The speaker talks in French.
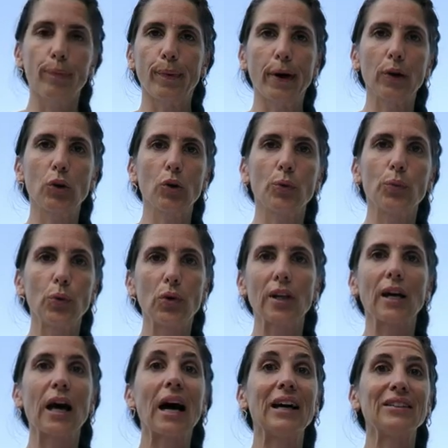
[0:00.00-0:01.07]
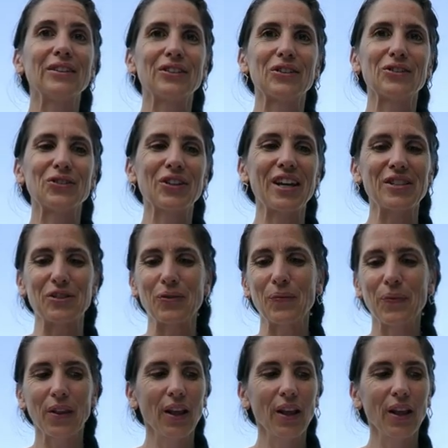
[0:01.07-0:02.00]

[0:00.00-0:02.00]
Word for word: pas que pour les grandes euh, occasions.